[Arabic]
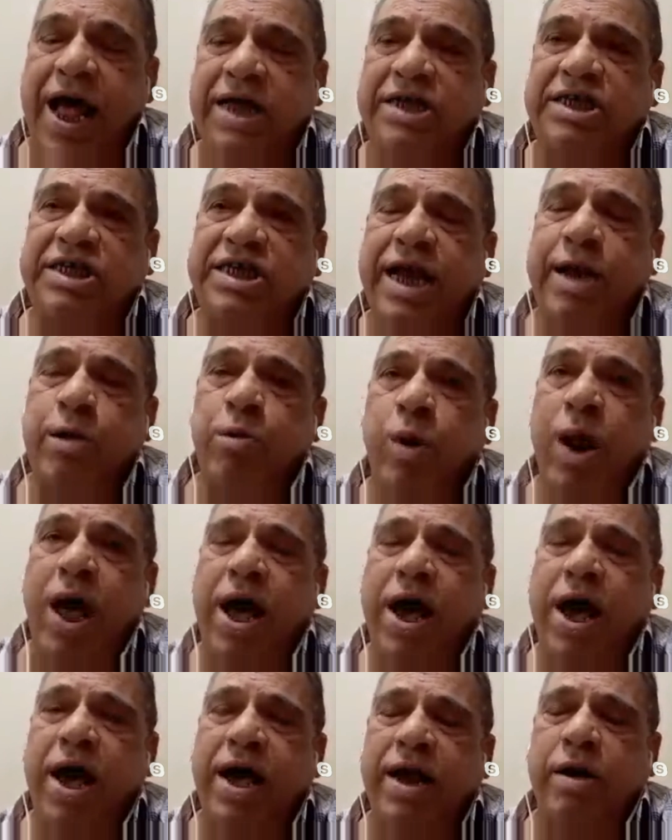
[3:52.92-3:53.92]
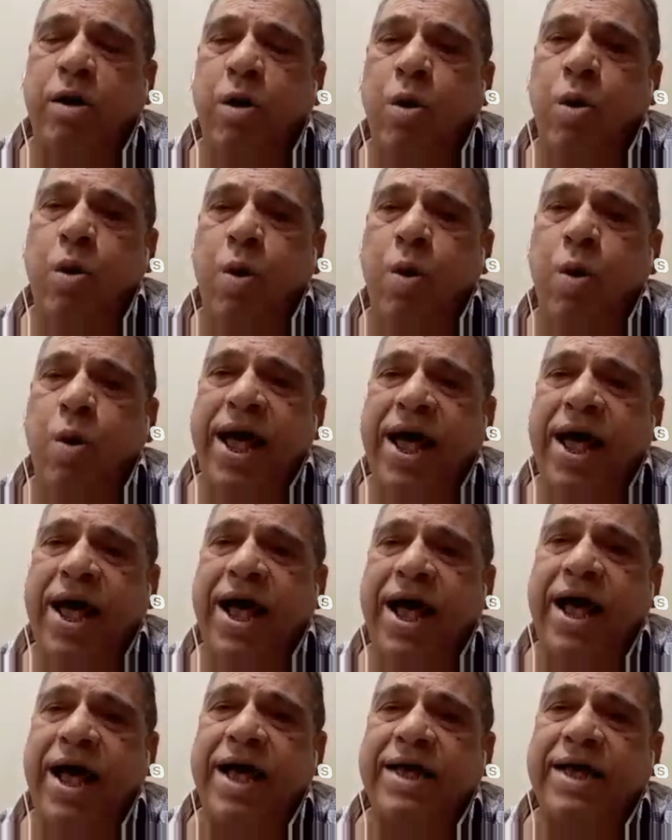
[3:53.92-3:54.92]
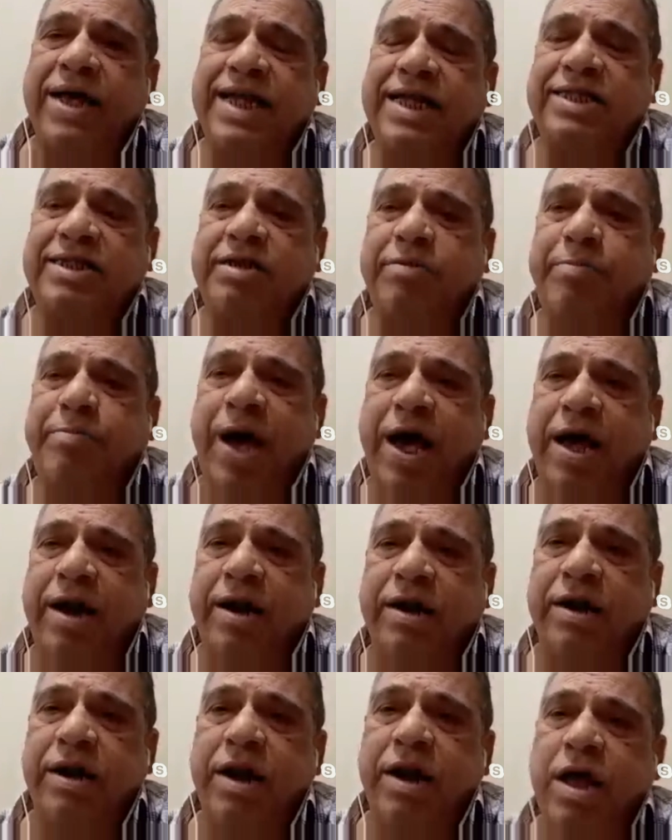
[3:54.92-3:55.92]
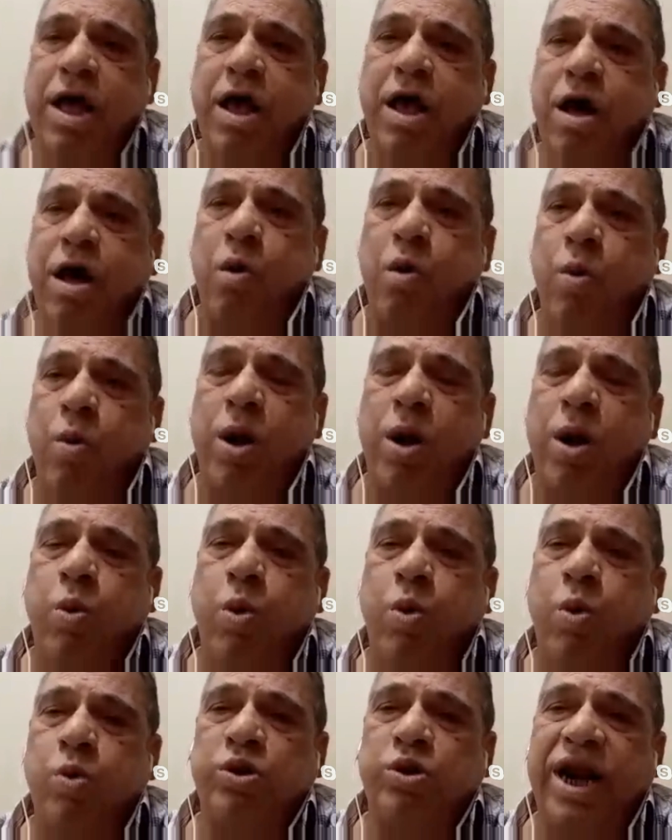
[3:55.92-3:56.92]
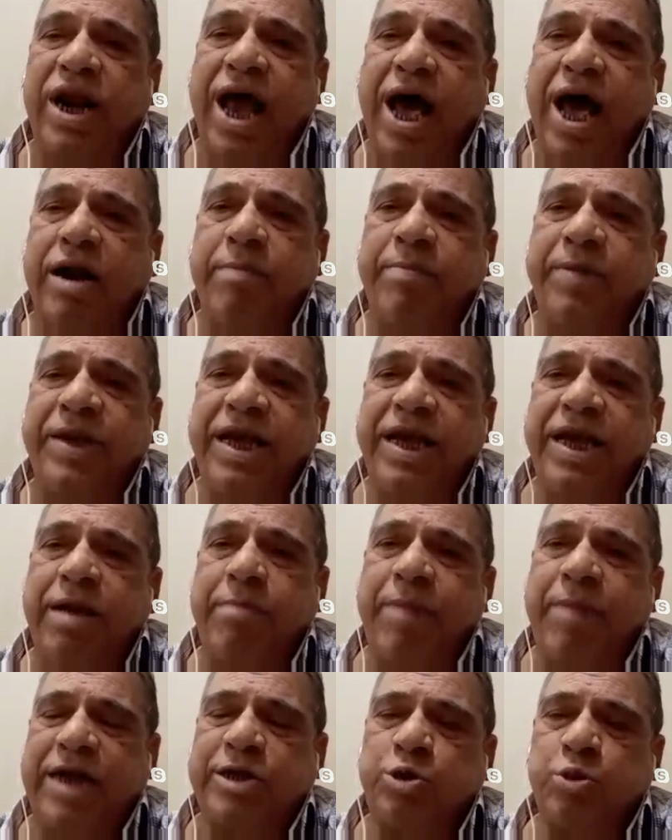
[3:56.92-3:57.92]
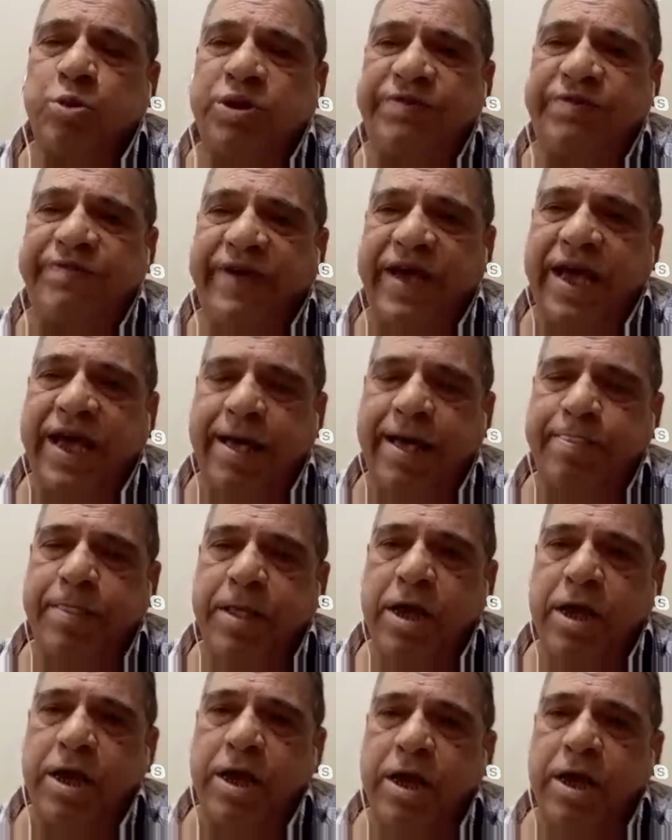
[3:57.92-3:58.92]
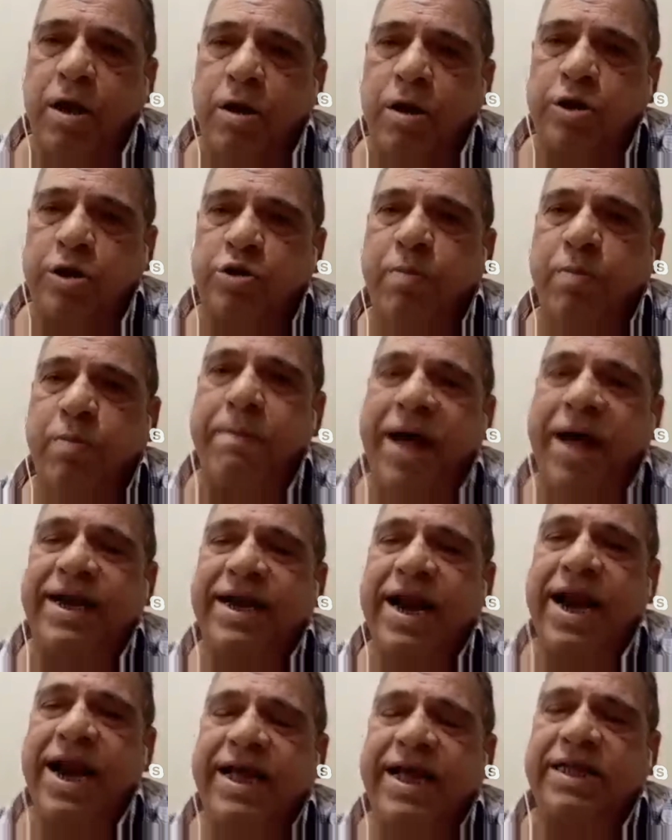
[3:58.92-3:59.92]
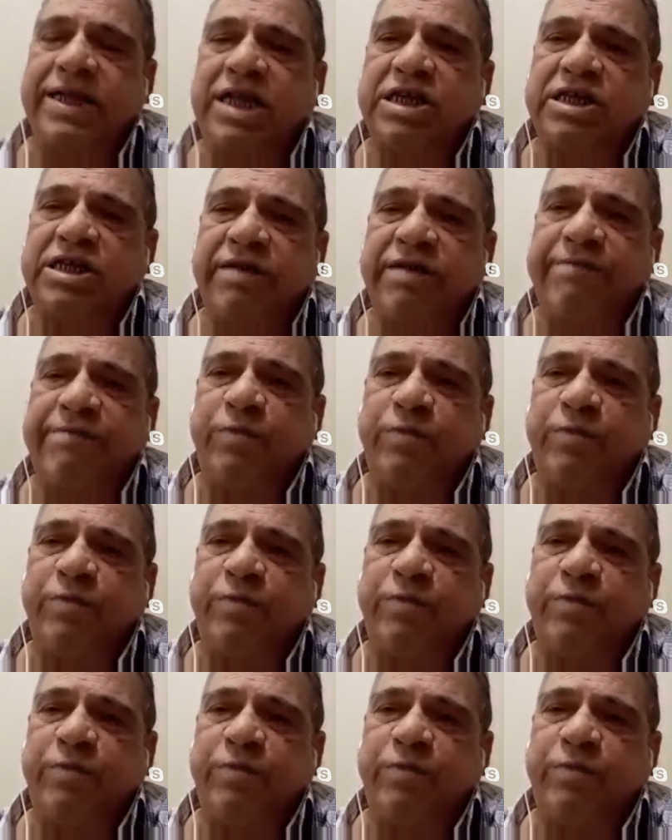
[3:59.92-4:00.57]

الشيء الآخر هو زنزبار والوجود العربي المحسوس فيها ثم انني اكتشفت